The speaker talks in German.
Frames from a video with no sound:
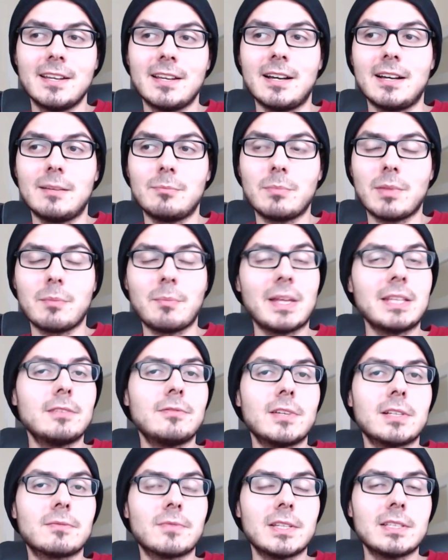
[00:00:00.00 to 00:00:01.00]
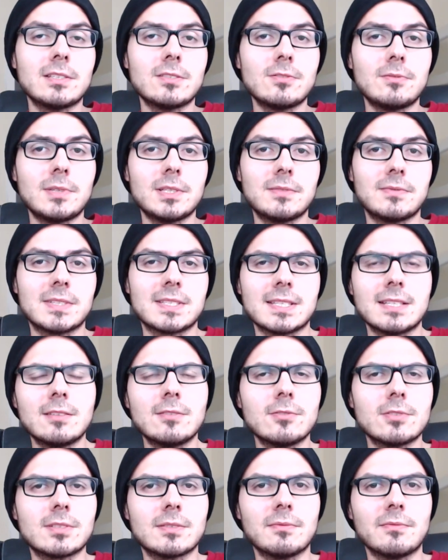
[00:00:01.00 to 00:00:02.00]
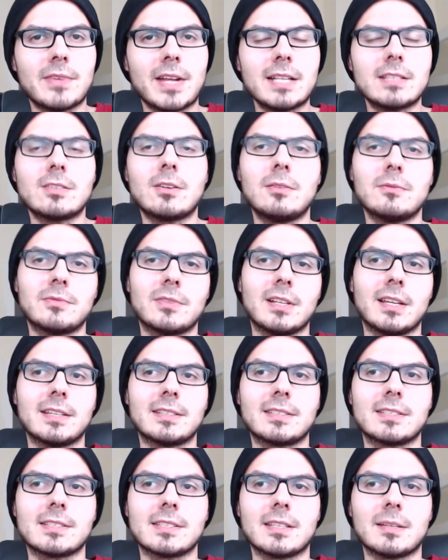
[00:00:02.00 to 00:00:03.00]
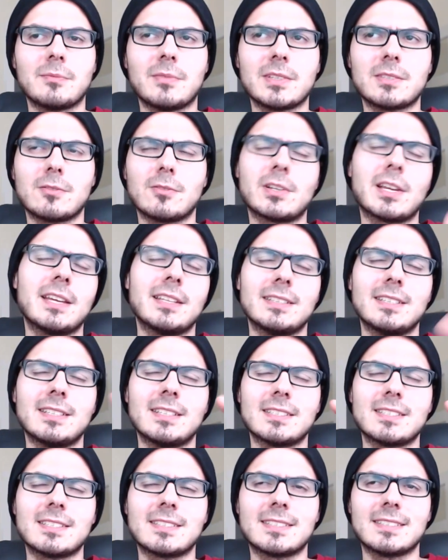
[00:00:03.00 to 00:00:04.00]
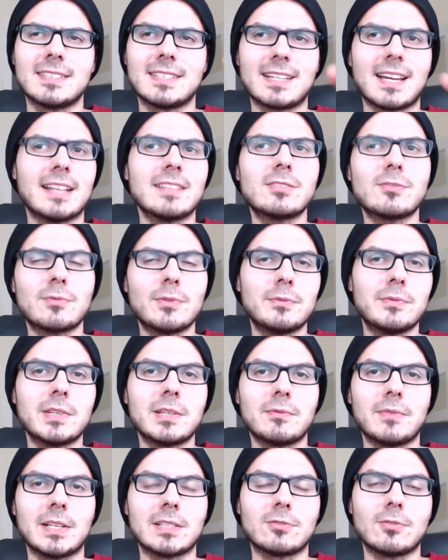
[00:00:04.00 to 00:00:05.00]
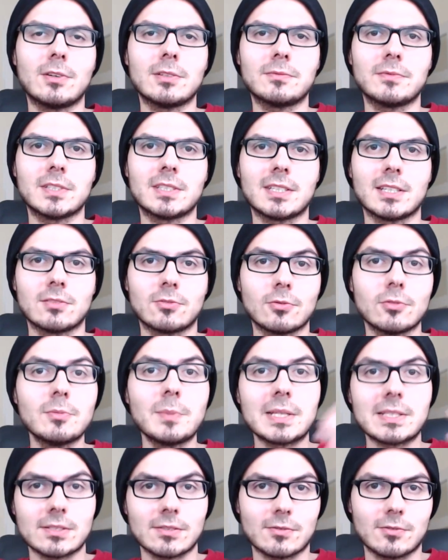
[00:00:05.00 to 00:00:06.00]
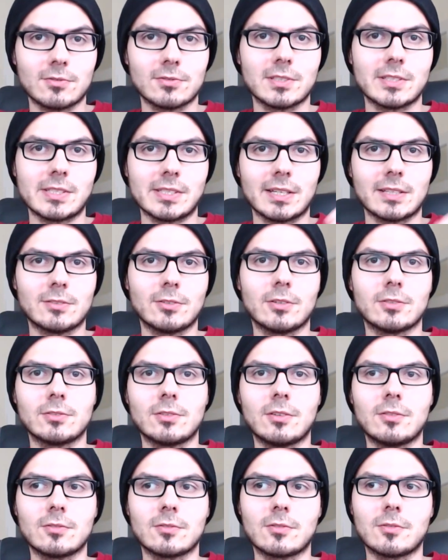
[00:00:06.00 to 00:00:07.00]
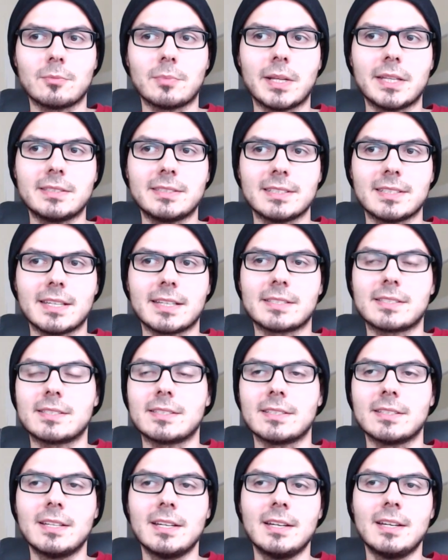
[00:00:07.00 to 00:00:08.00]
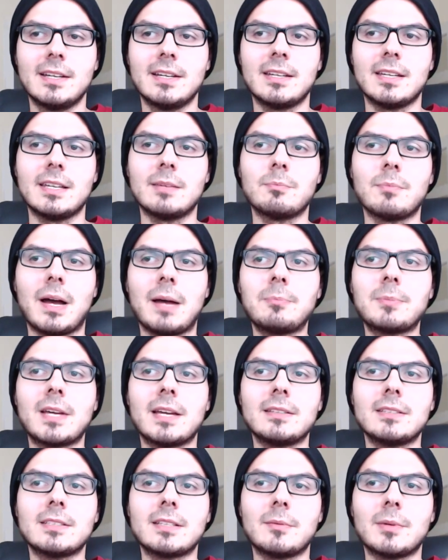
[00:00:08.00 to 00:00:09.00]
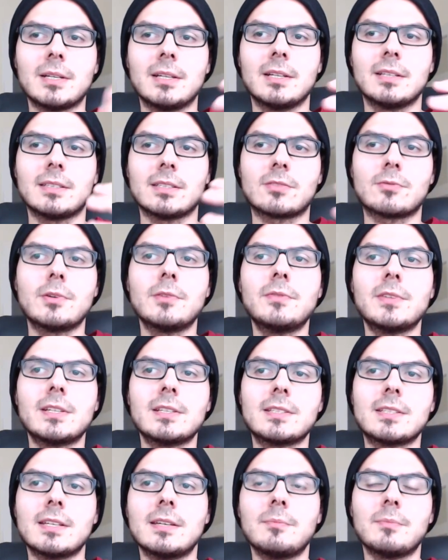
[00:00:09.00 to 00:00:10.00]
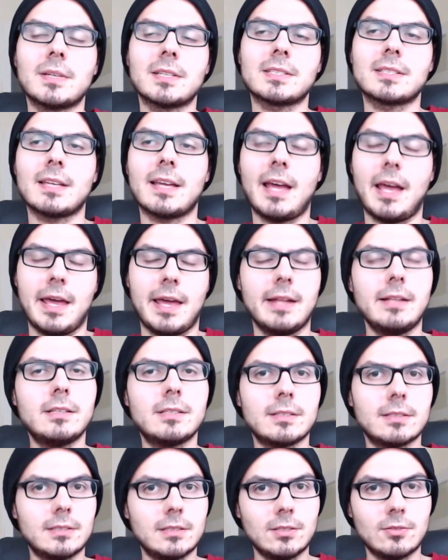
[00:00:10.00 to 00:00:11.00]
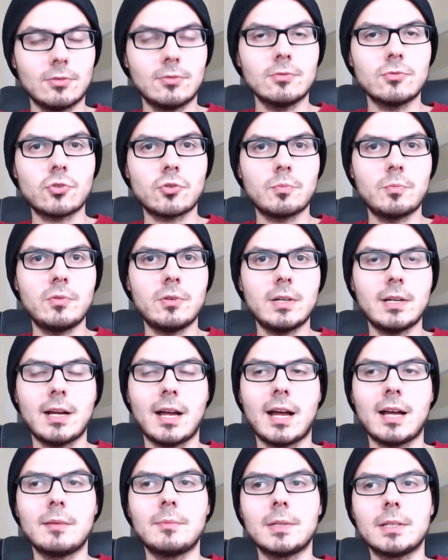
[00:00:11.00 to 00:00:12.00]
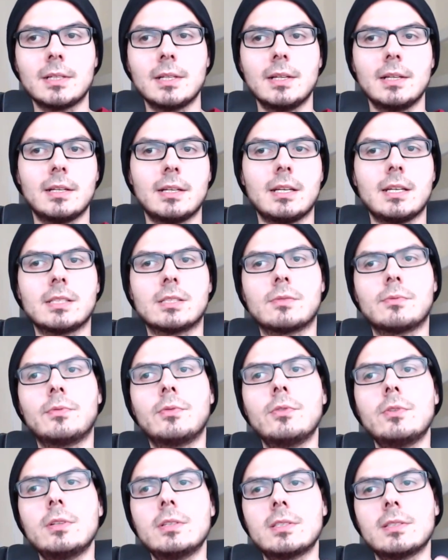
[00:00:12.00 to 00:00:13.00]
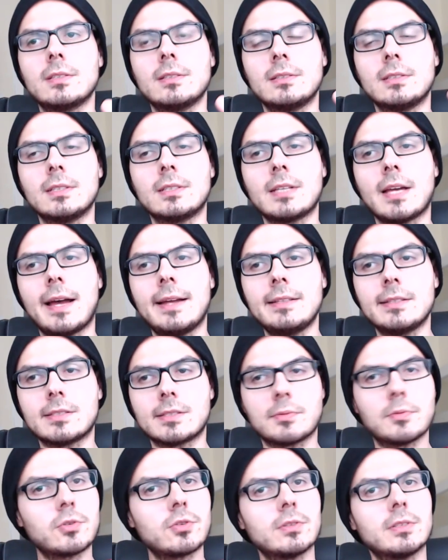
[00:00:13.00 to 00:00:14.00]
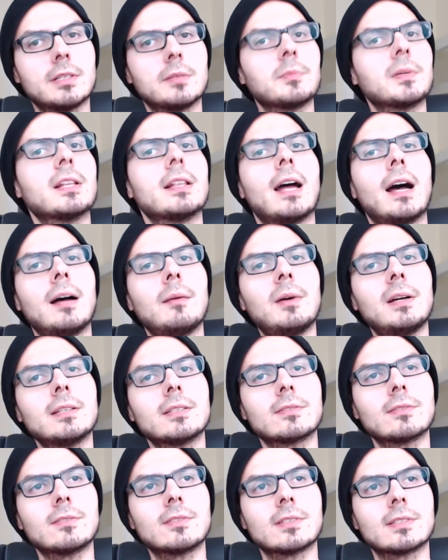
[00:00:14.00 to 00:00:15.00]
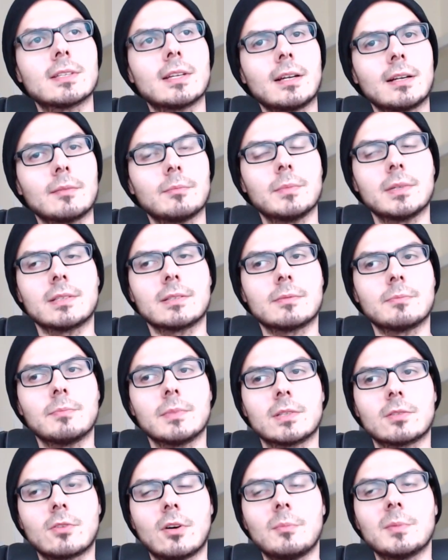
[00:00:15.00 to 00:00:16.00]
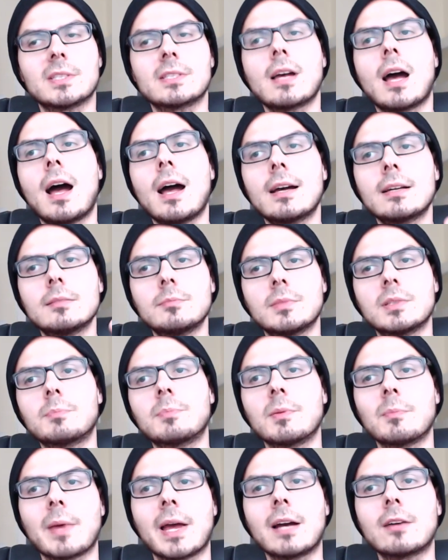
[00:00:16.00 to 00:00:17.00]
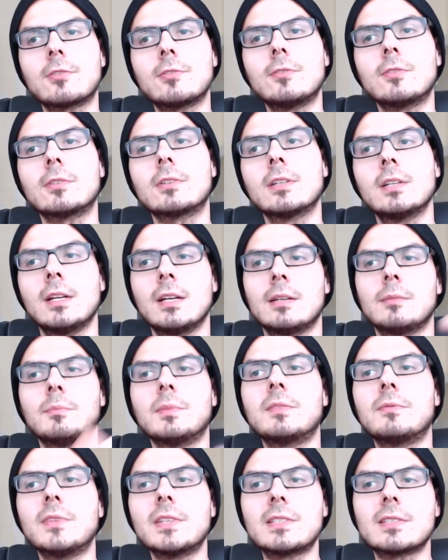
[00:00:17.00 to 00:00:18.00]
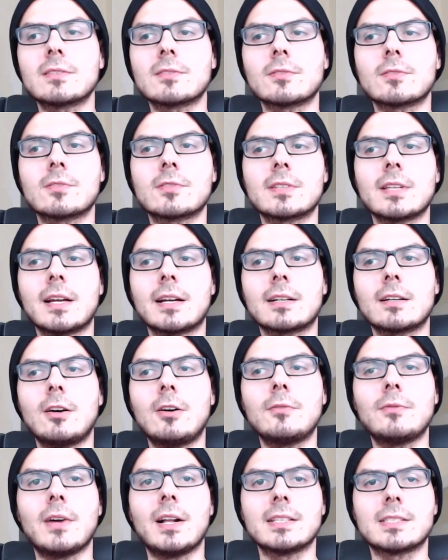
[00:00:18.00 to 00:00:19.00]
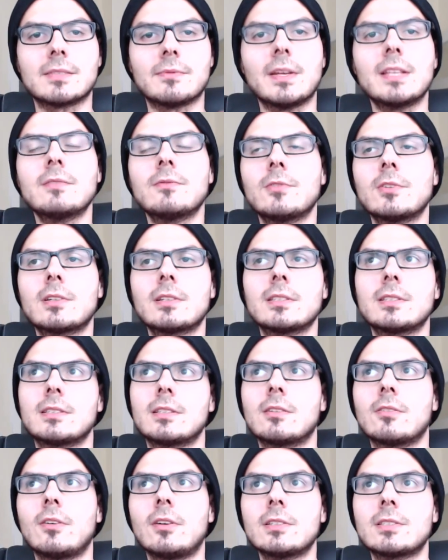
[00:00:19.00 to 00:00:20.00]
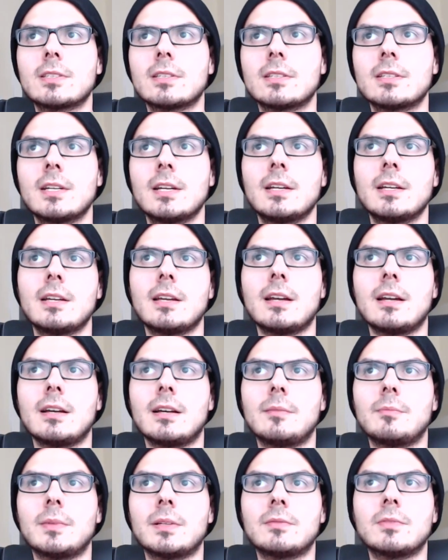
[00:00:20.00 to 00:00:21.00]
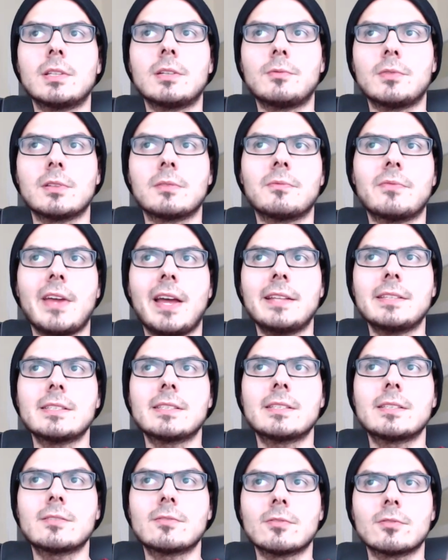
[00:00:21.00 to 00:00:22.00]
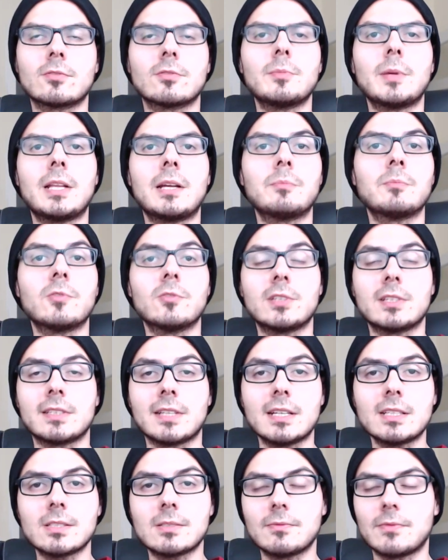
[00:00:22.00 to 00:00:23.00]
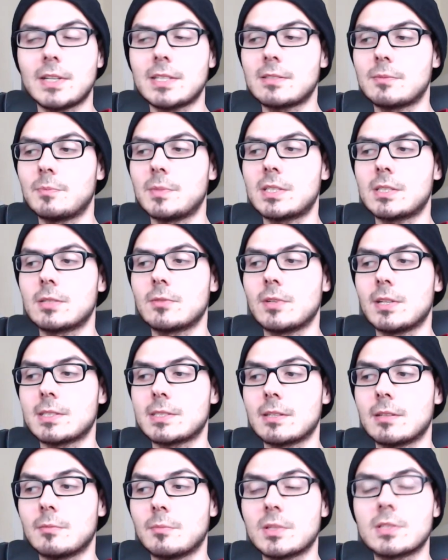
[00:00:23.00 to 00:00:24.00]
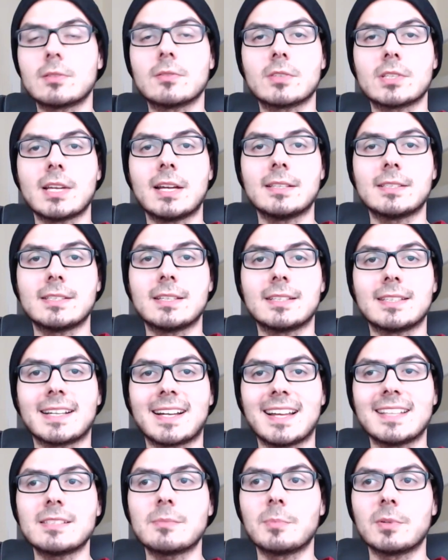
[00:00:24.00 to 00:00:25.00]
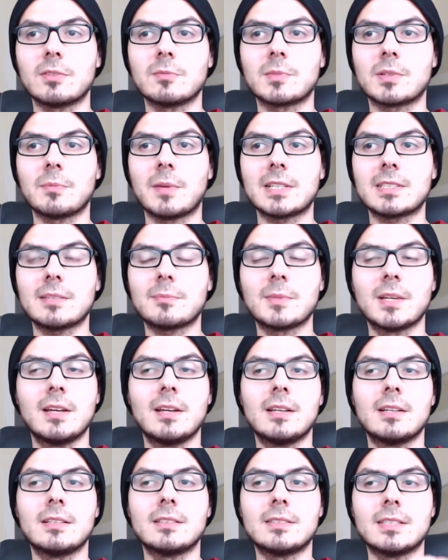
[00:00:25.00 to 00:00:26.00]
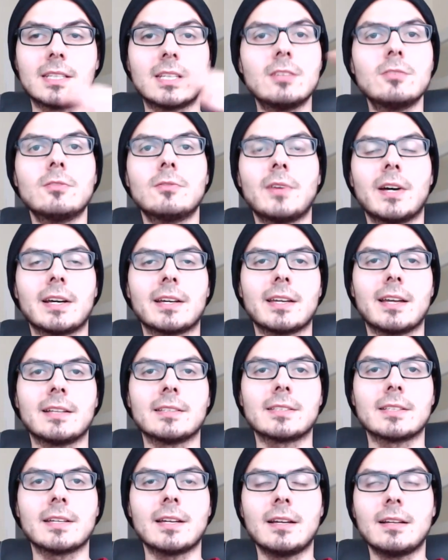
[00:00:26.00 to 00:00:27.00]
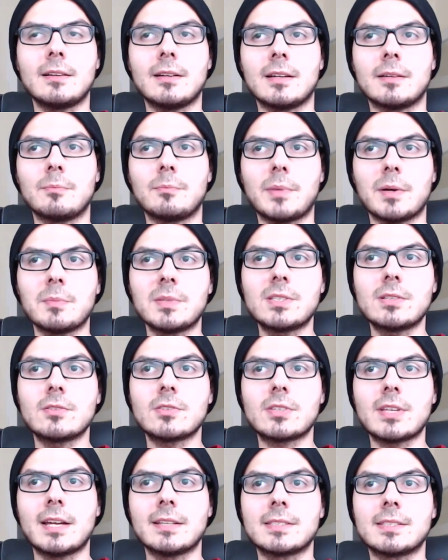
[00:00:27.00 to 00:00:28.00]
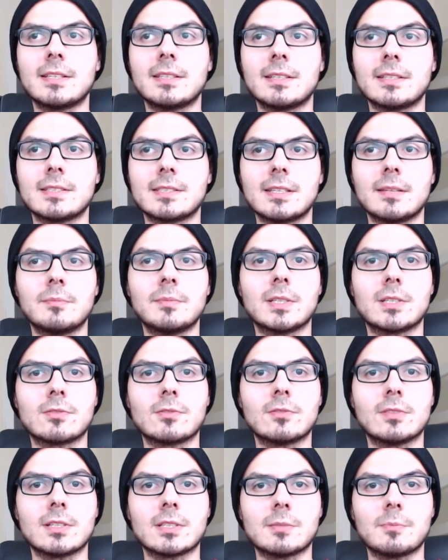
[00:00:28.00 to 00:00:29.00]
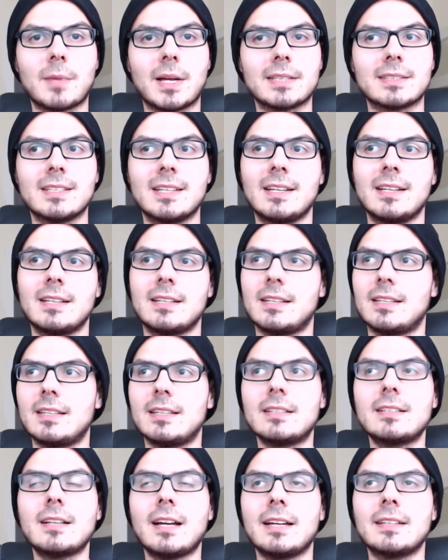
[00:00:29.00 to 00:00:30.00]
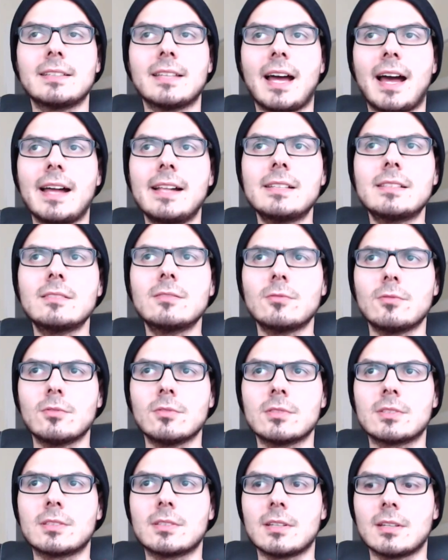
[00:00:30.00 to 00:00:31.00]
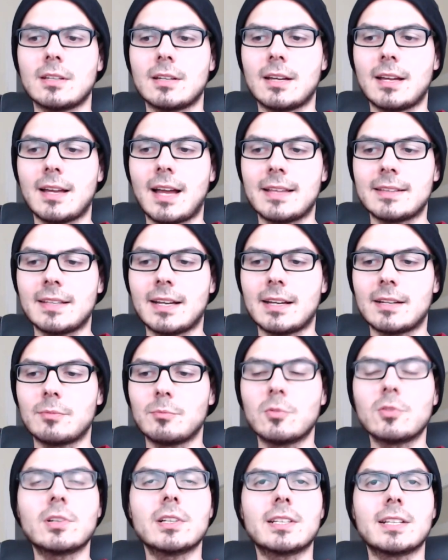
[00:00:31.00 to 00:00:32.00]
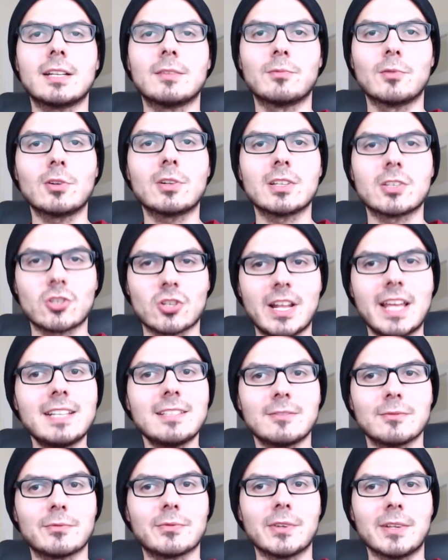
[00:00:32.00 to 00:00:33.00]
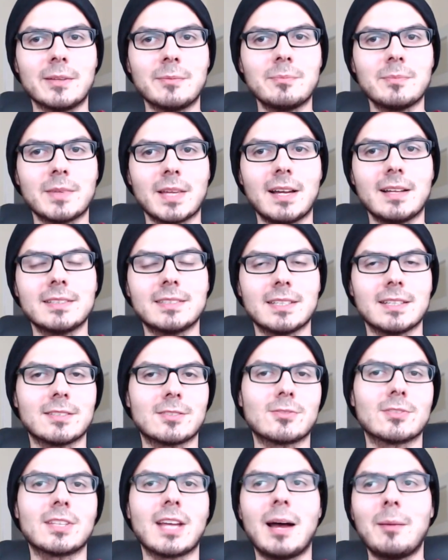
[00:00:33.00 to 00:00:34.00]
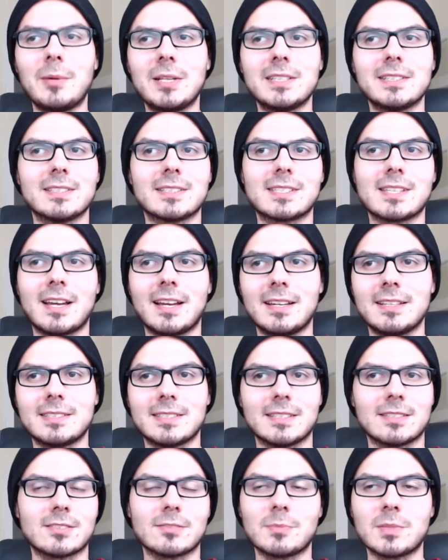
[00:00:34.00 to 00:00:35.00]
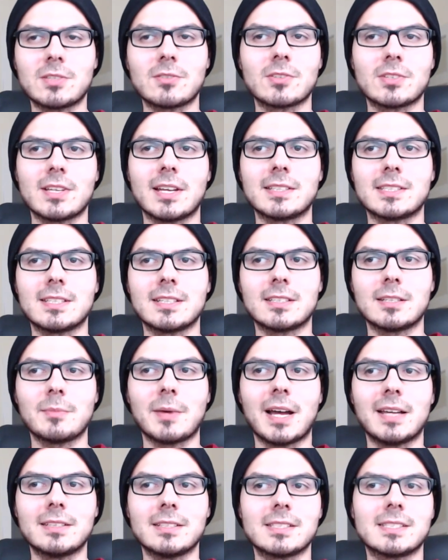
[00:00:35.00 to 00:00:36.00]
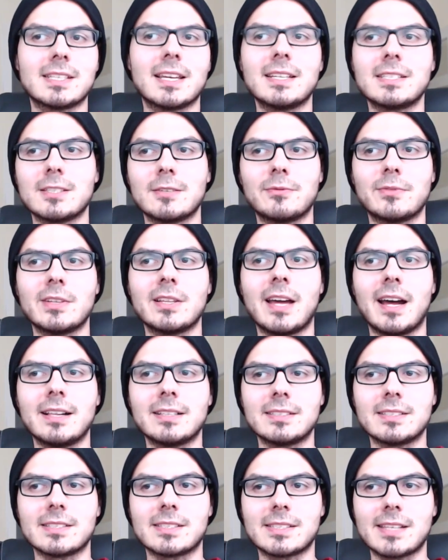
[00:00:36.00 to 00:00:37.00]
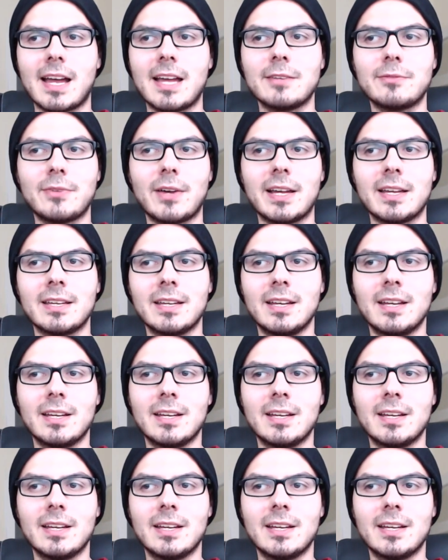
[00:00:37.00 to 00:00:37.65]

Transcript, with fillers: Ähm, Im Endeffekt, wenn ihr sowas wie sinnlos im Weltraum vielleicht gesehen habt, was, okay, nee, das ist nicht ganz Riffing, weil dort wird ja drüber synchronisiert auch noch und komplett die Texte eben abgeändert, aber das Riffing ist eben, es erhält die Tonspur, aber es füllt die Teile zwischen dem Gelaber sozusagen mit, mit Kommentaren, mit Bemerkungen, mit Witzen sozusagen auf, als wenn wirklich die Leute ähm, entweder vor dem Fernseher sitzen und drüber laben oder das, was Mystery, Mystery Science Theater ganz berühmt gemacht hat, die Kinovariante. Ja? Ähm, bei Mystery Science Theater ist eben nicht so, dass man irgendeinen alten und äh, nach Möglichkeit wirklich schlechten Film, ja, der zur damaligen Zeit, also Mystery Science Theater behandelt sehr, sehr viele alte Sci-Fi,